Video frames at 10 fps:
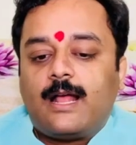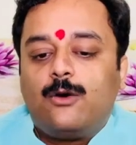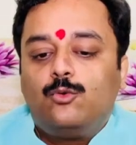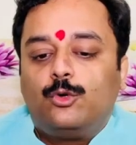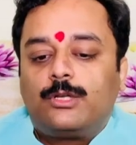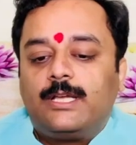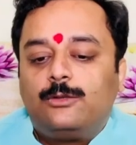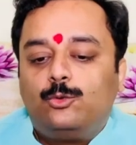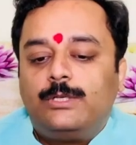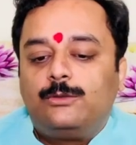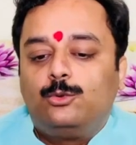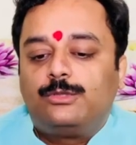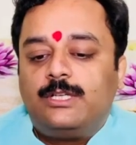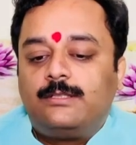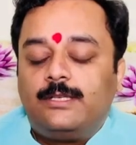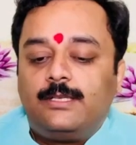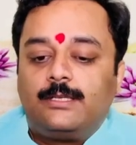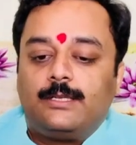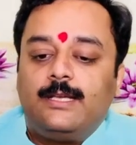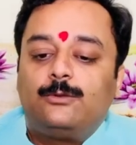राहु और केतु एक दूसरे से
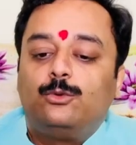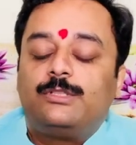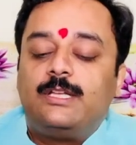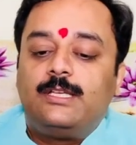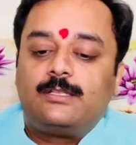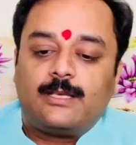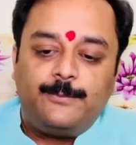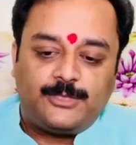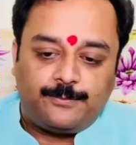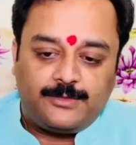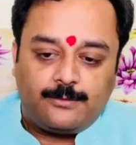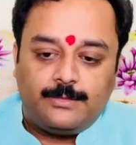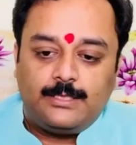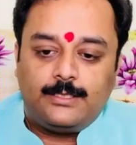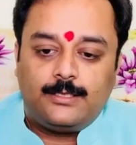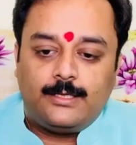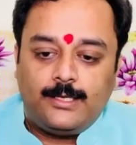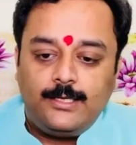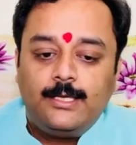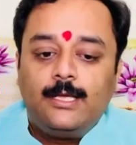एक दूसरे के सम सप्तक
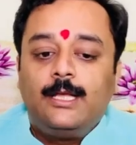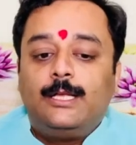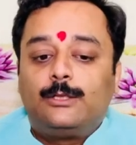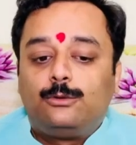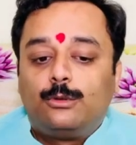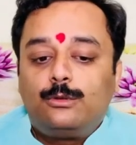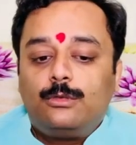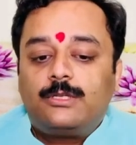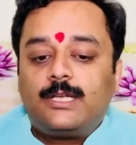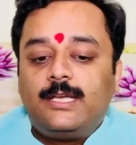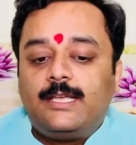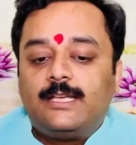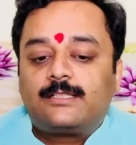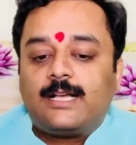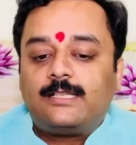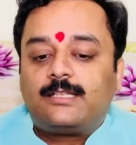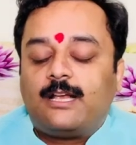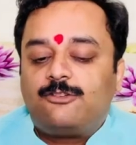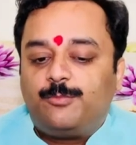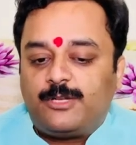हैं दोनों ग्रह एक साथ
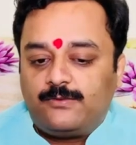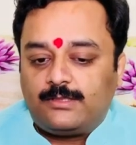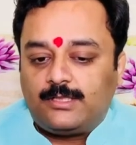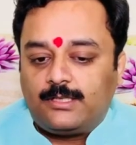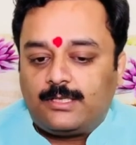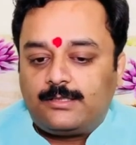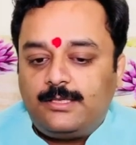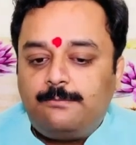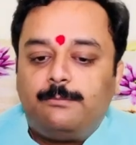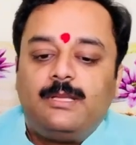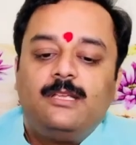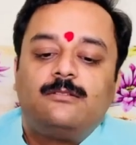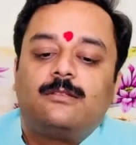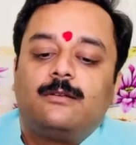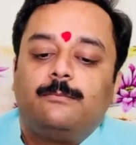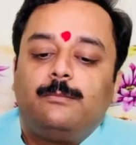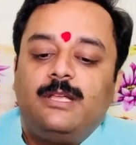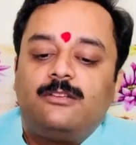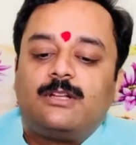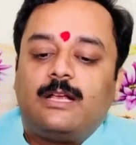राशि परिवर्तन करते हैं मेष
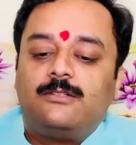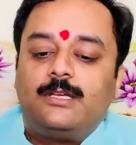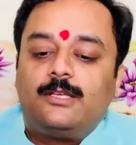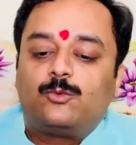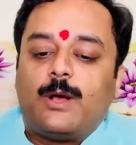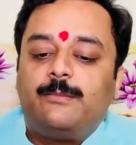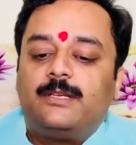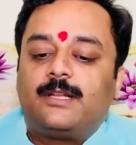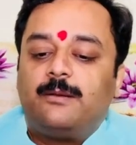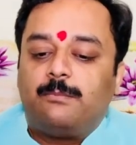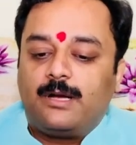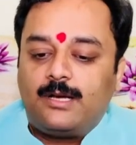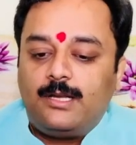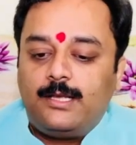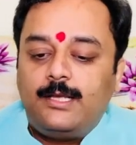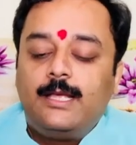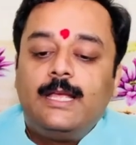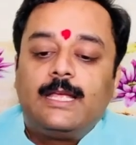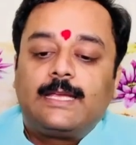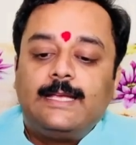मेष राशि के स्वामी ग्रह मंगल हैं
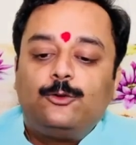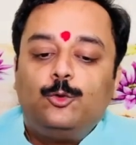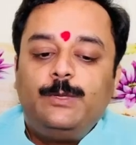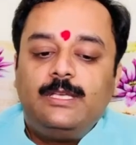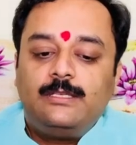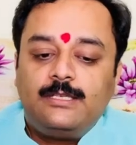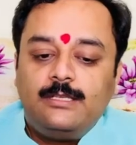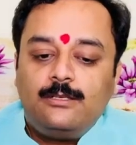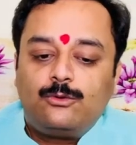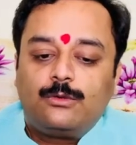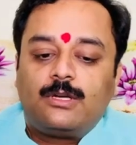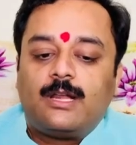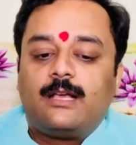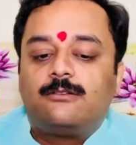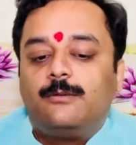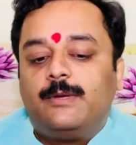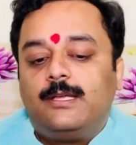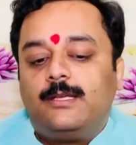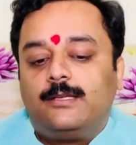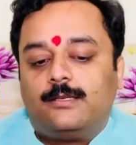केतु भी इसी दिन शुक्र राशि
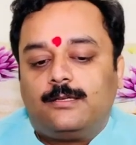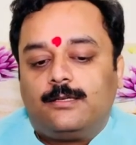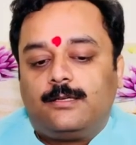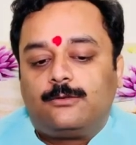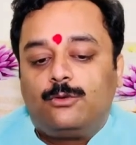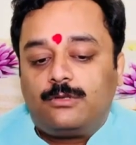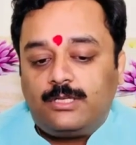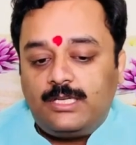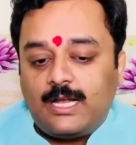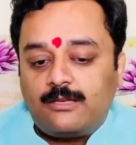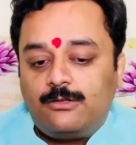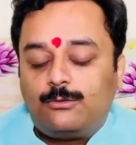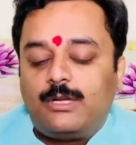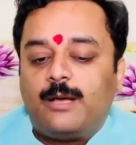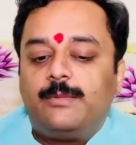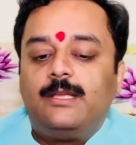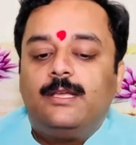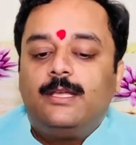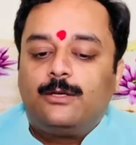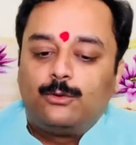में शुक्र की राशि तुला में
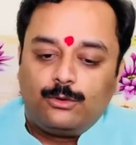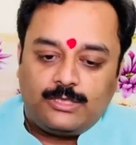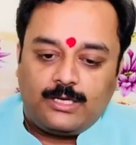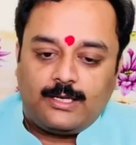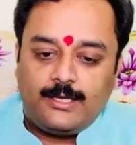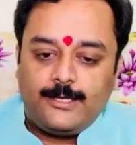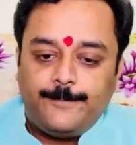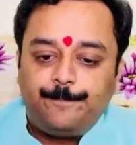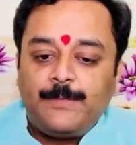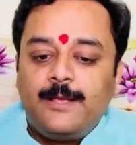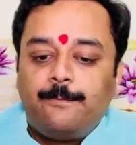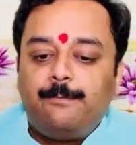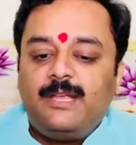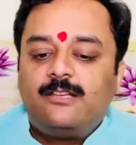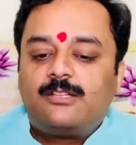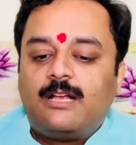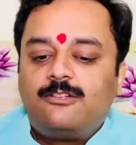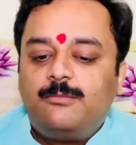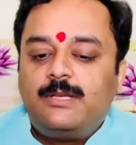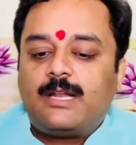गोचर करेंगे मेष
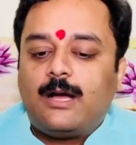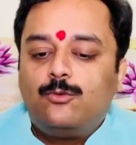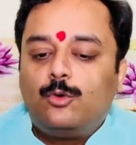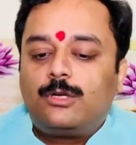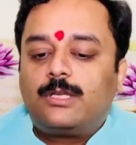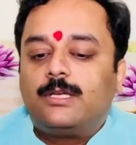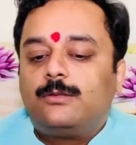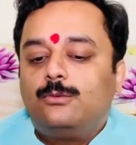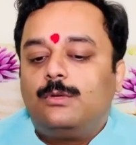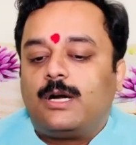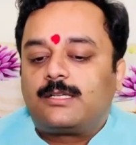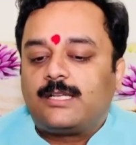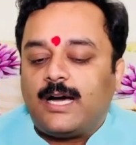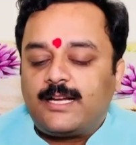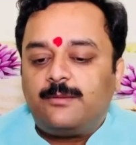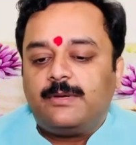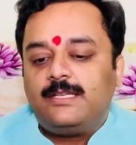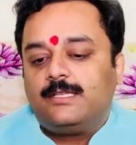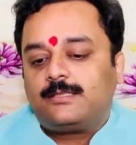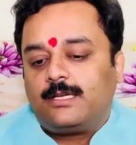राशि में राहु और केतु 18
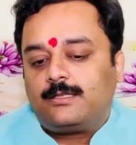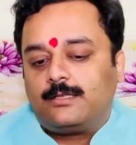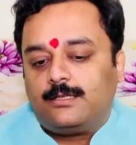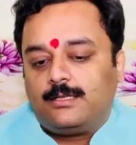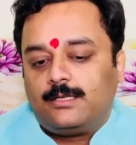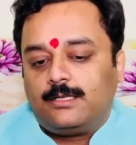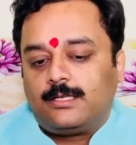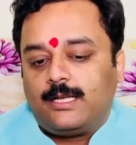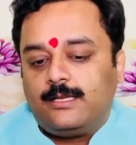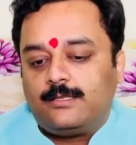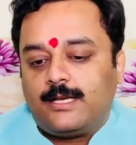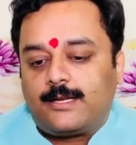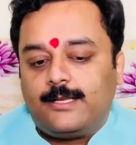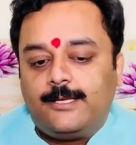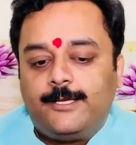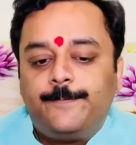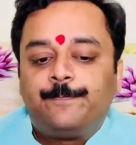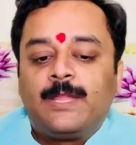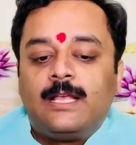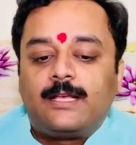महीने तक रहने जा रहे हैं
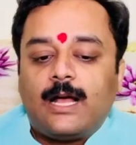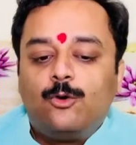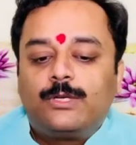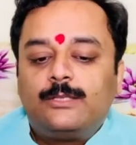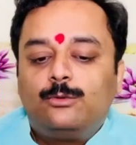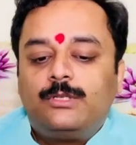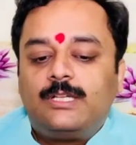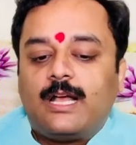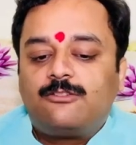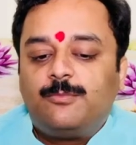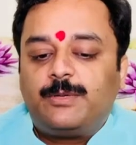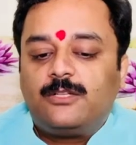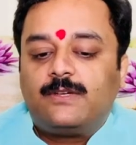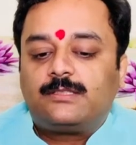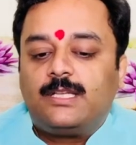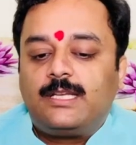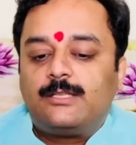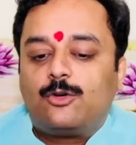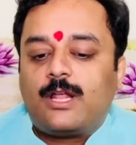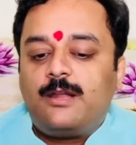राहु केतु के राशि परिवर्तन के
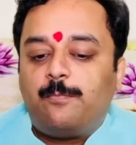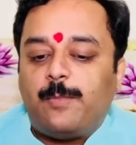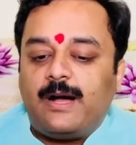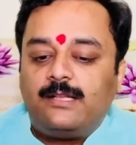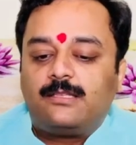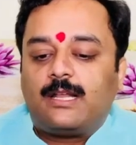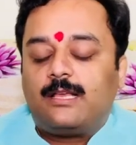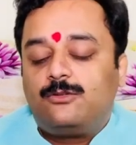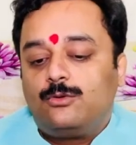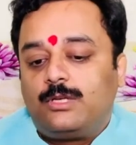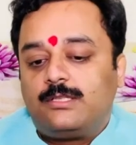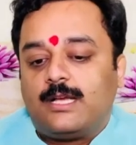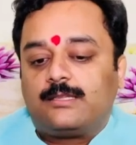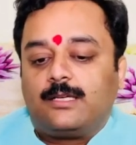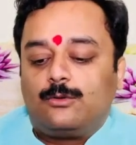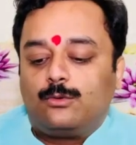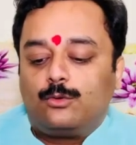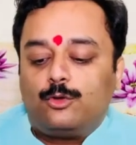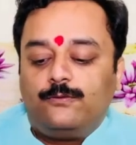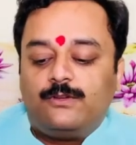दौरान पाँच राशियों के जातक
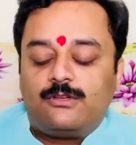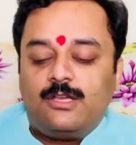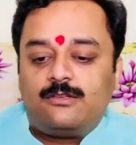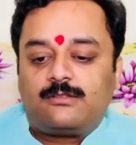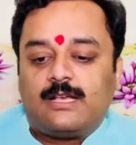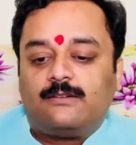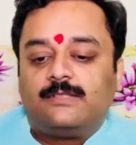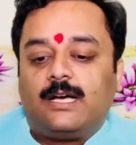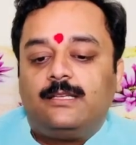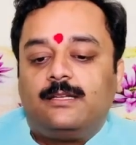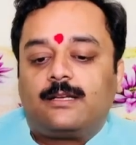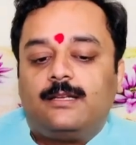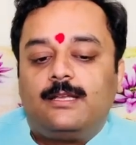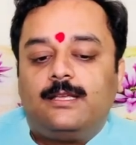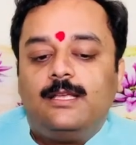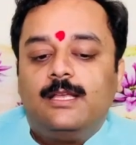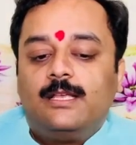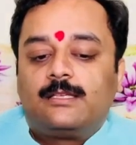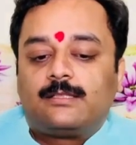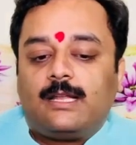लोगों को विशेष सावधानी रखने की
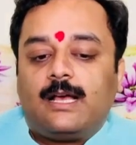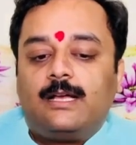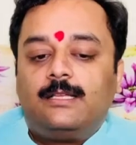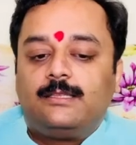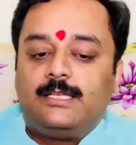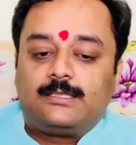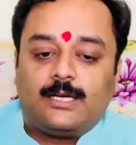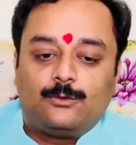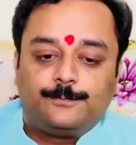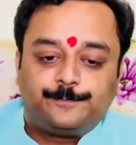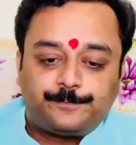सलाह देता हूँ